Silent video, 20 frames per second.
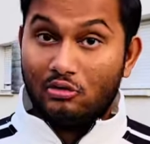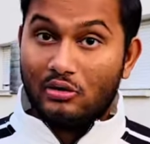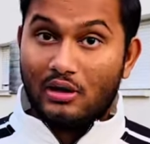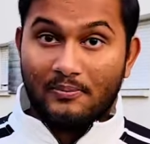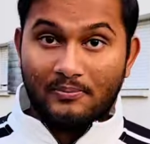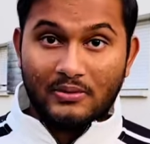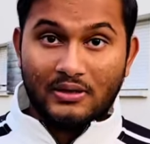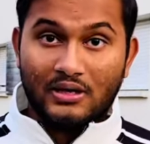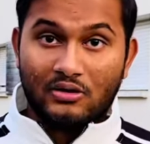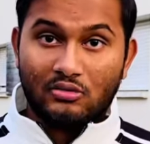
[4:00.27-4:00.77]

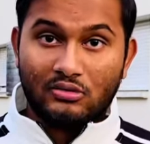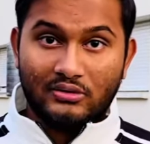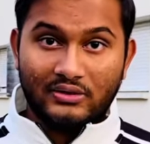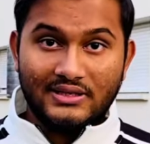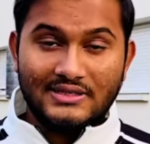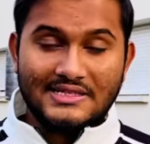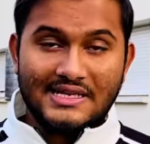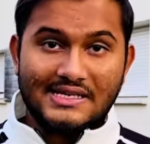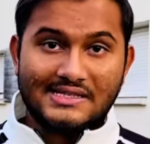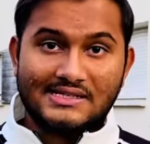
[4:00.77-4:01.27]
আপনার এখন
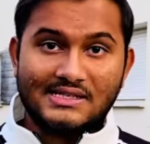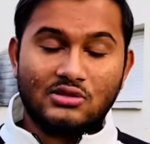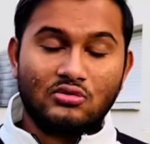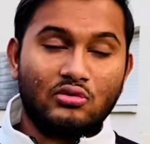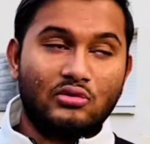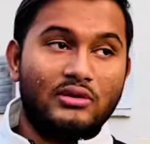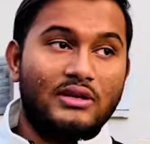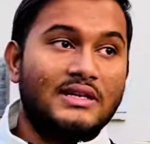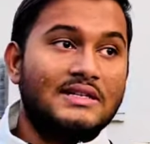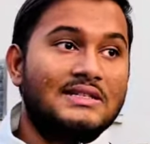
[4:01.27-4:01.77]
গ্রিসে আছে তো
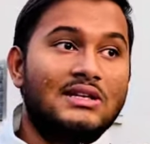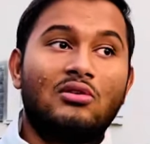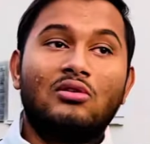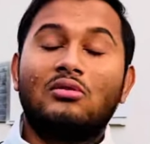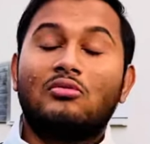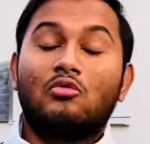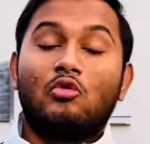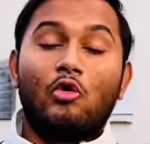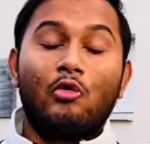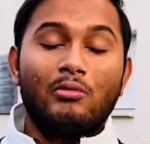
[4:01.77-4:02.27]
গ্রিস এখন
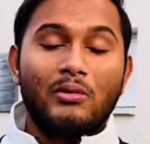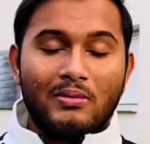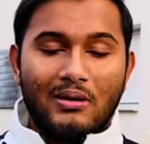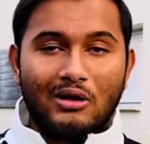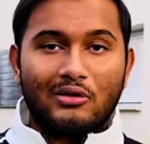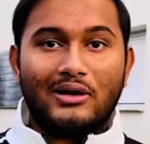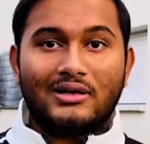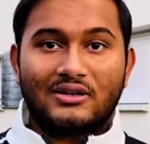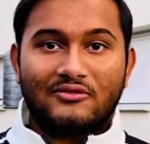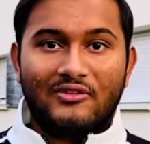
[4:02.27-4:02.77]
খুবই
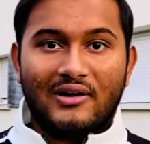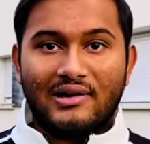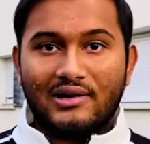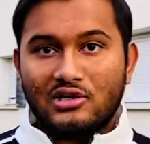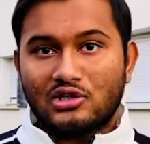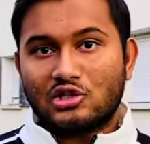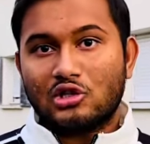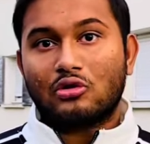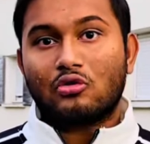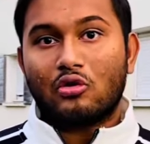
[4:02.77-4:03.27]
ভালো একটা
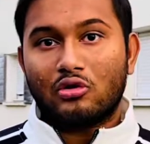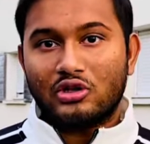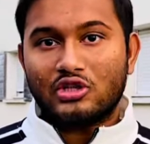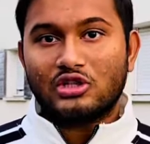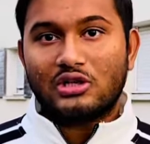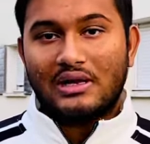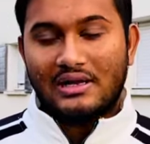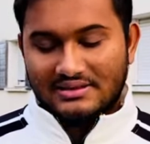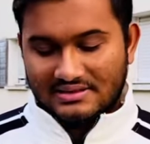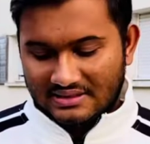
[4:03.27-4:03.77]
ফাইন্যান্সিয়াল
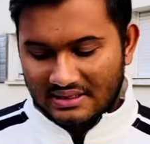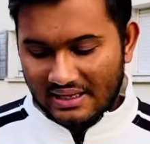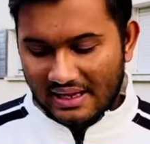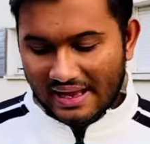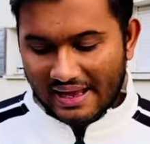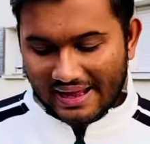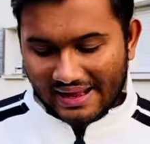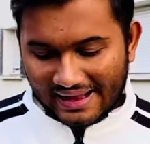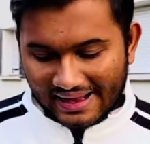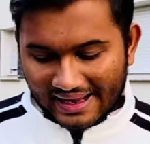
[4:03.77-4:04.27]
কন্ডিশন আছে
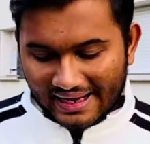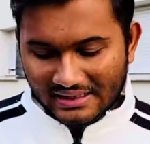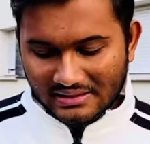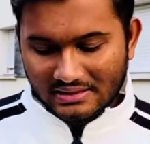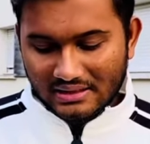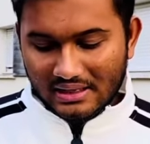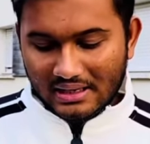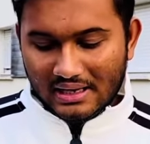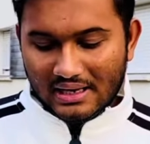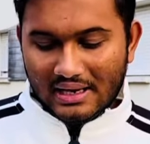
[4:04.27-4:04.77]
অ্যান্ড
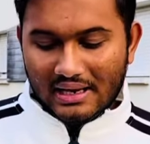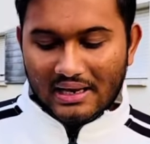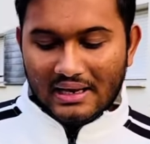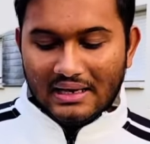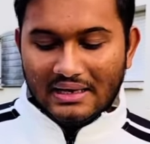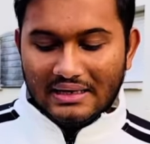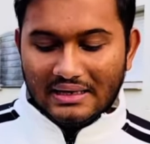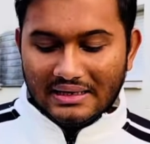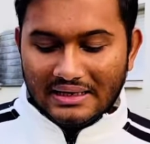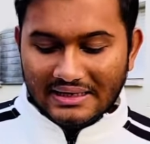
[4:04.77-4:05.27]

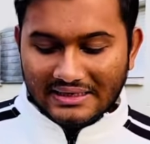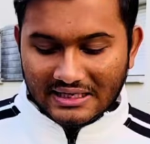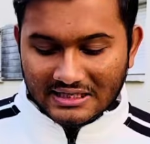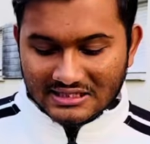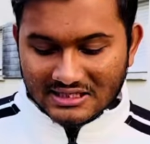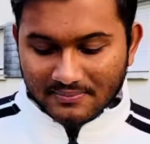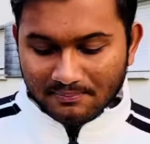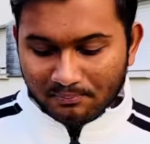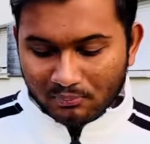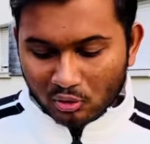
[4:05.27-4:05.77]
ইট হ্যাজ
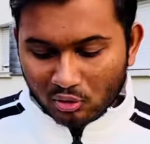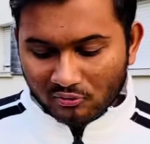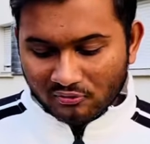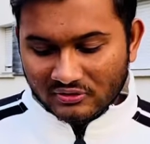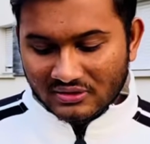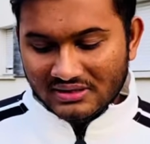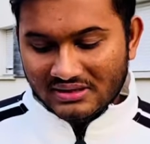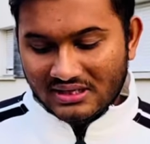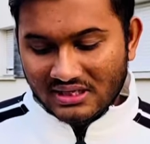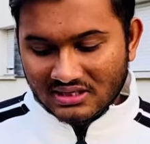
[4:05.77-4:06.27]
ইম্প্রুভড
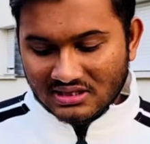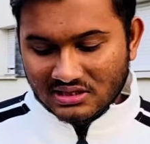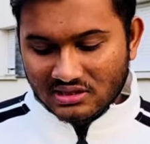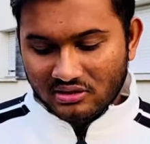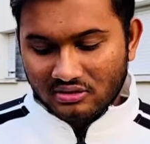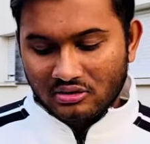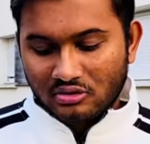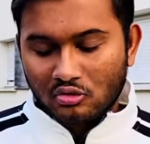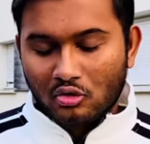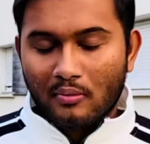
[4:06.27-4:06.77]
দিস
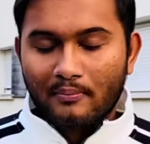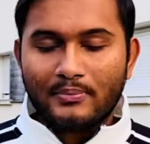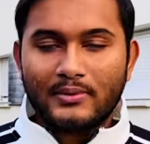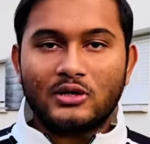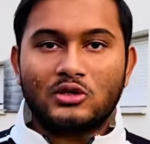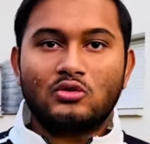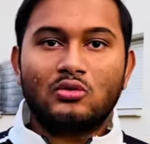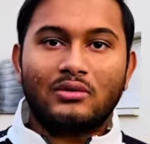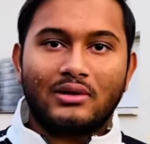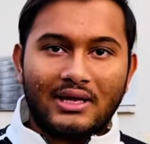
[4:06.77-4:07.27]
ইয়ার
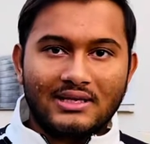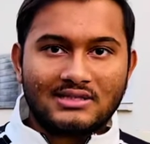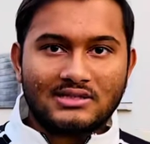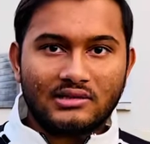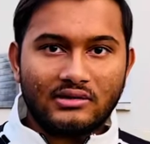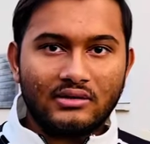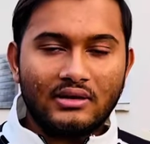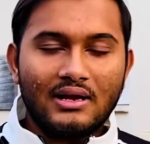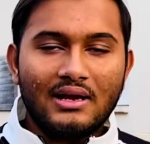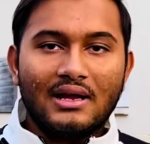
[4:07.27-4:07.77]
কম্পেয়ার টু লাস্ট
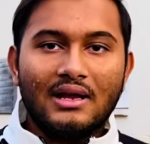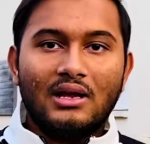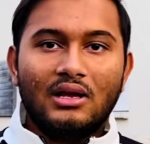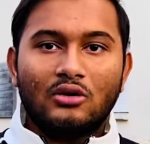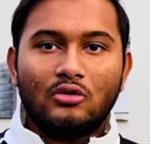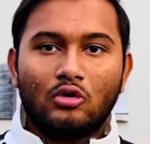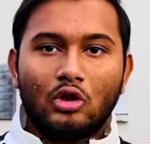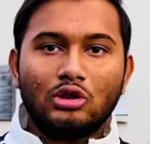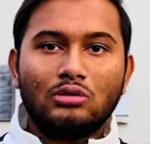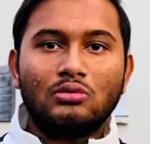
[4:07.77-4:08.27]
ইয়ার
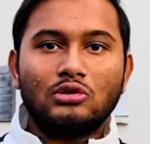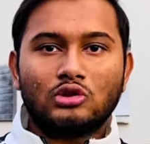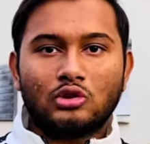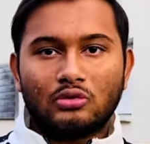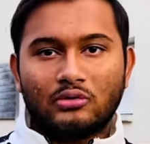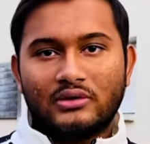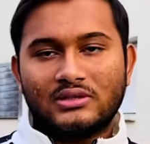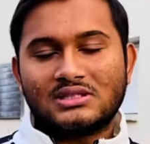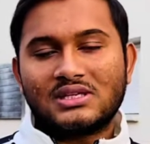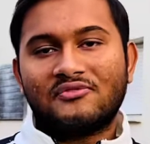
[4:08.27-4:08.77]
গত বছর
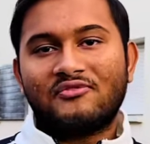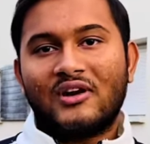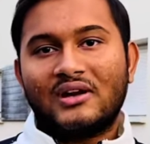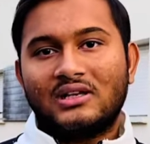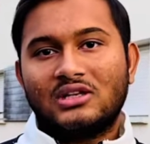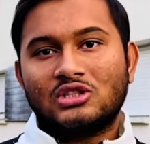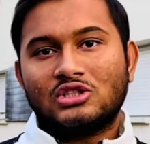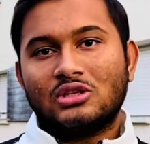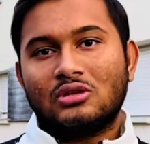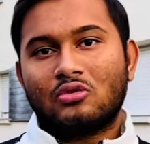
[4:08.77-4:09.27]
গ্রিসের
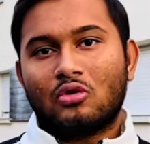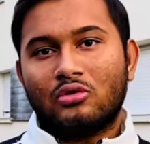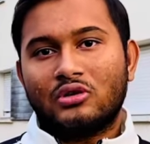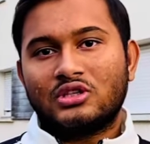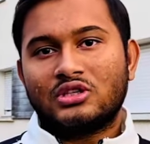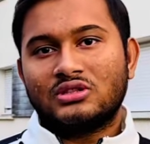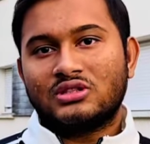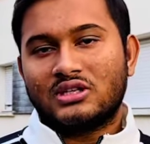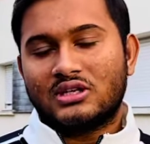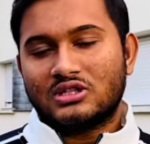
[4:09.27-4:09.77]
ফাইন্যান্সিয়াল
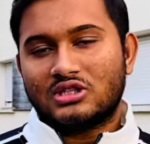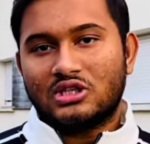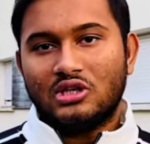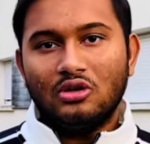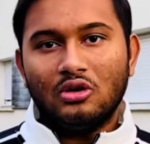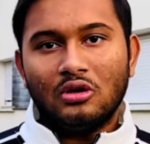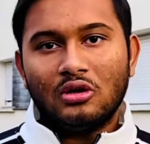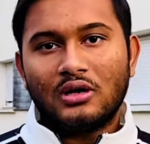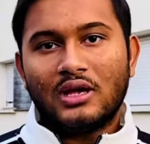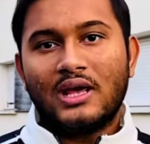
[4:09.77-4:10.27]
কন্ডিশন যেটা
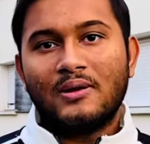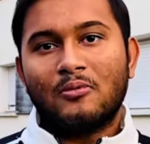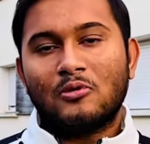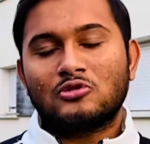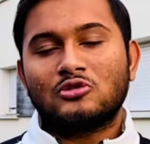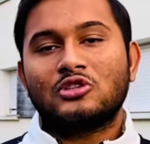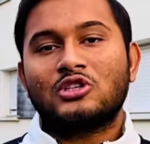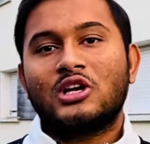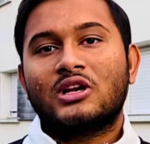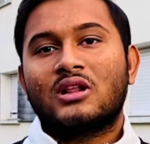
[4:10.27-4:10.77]
ছিল এই
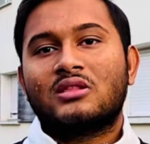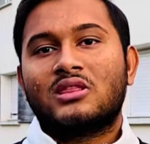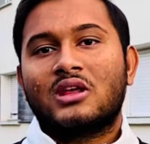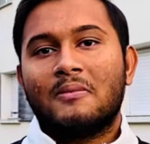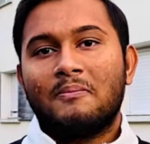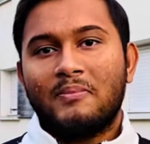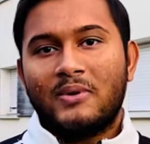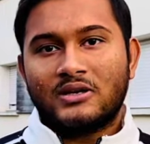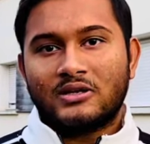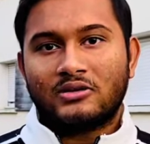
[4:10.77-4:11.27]
বছর সেটার
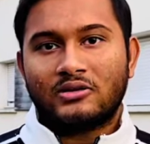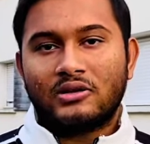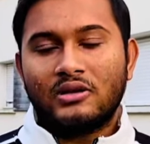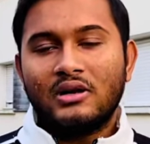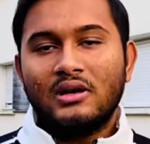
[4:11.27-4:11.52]
থেকে বেটার